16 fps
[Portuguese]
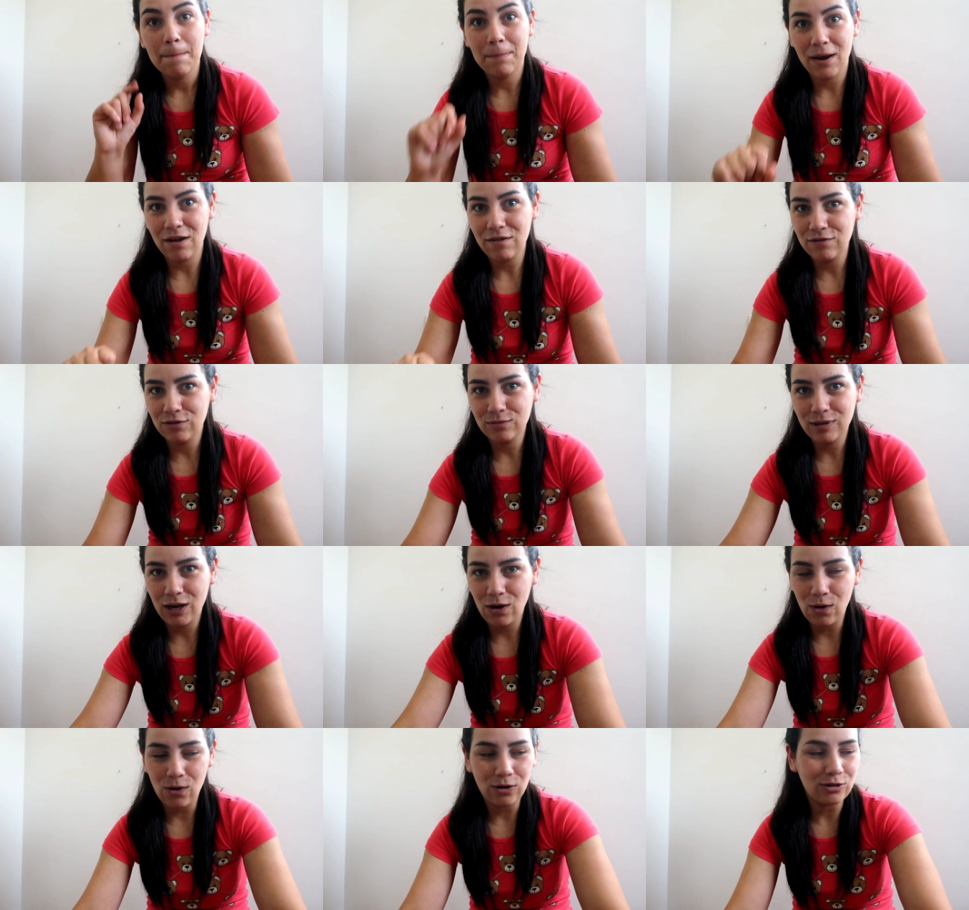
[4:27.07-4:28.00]
pra ver um
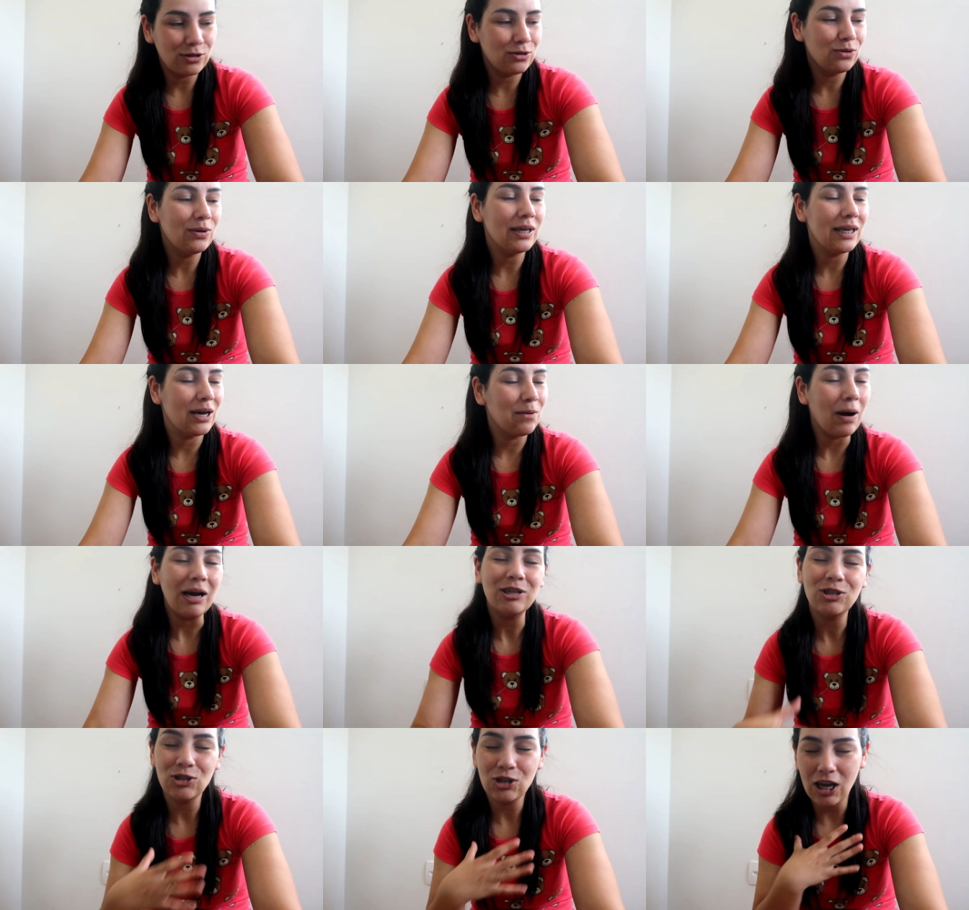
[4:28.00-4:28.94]
negócio e eu
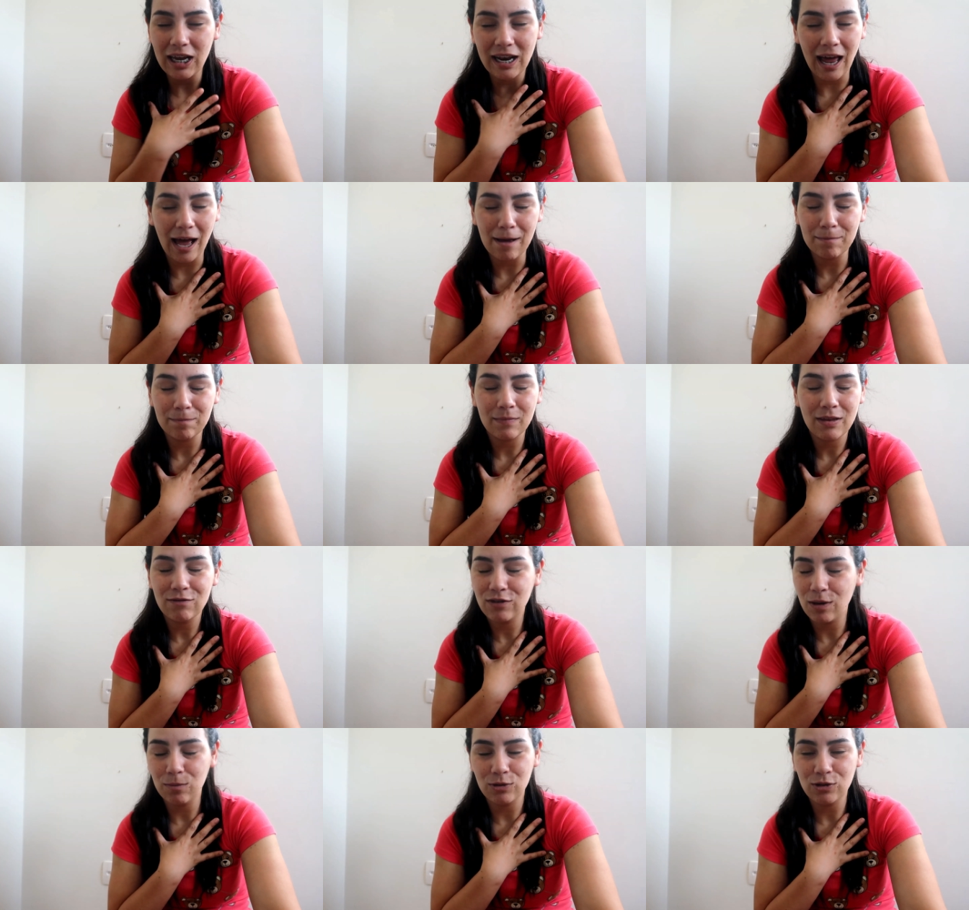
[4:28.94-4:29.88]
achei lá
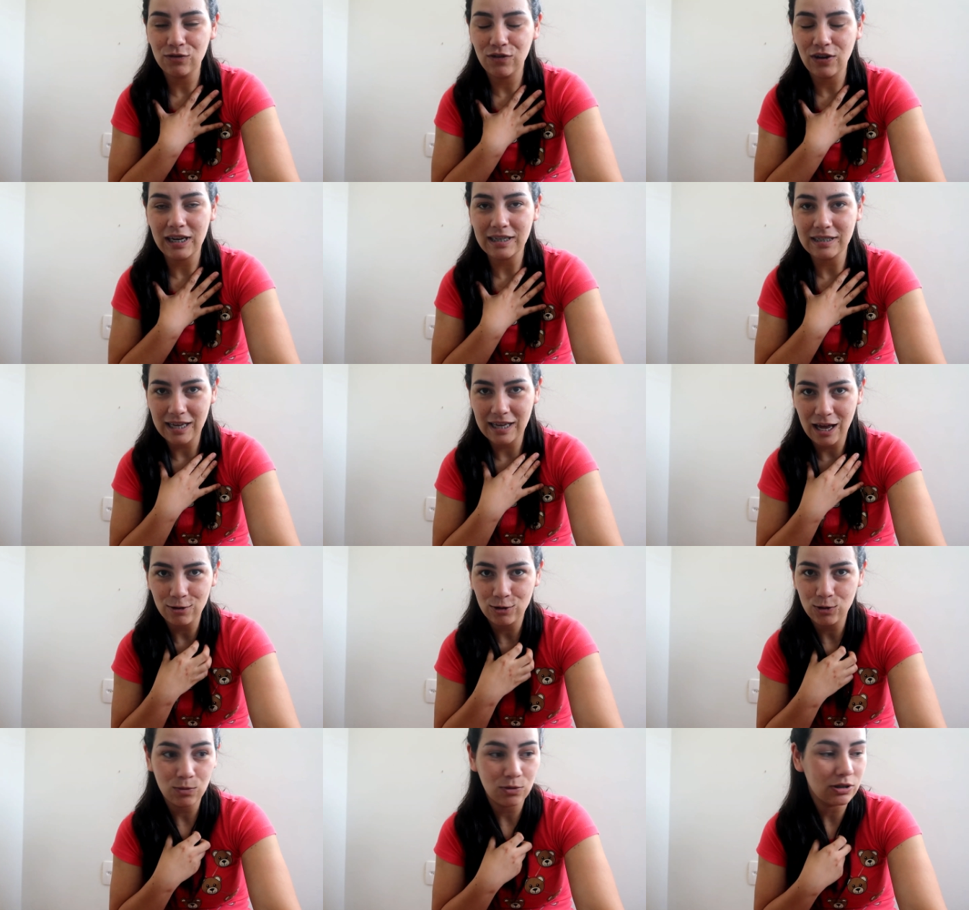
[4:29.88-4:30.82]
fiquei muito feliz, quero
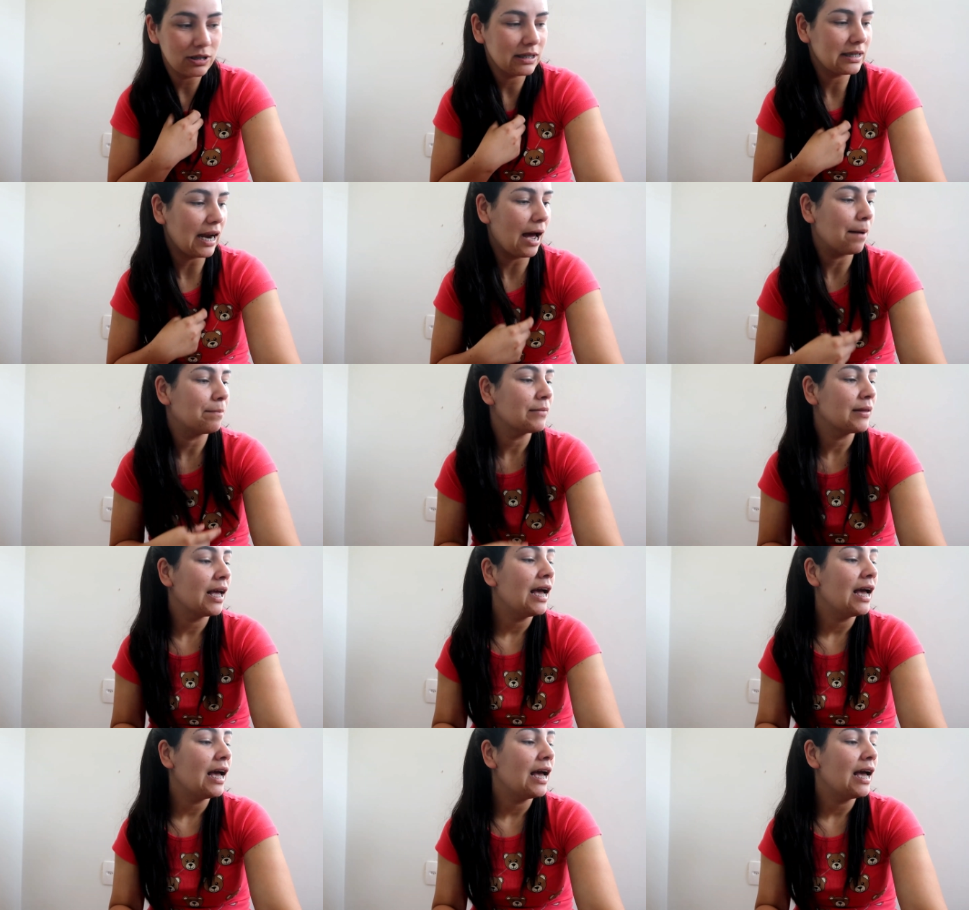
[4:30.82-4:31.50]
te mostrar.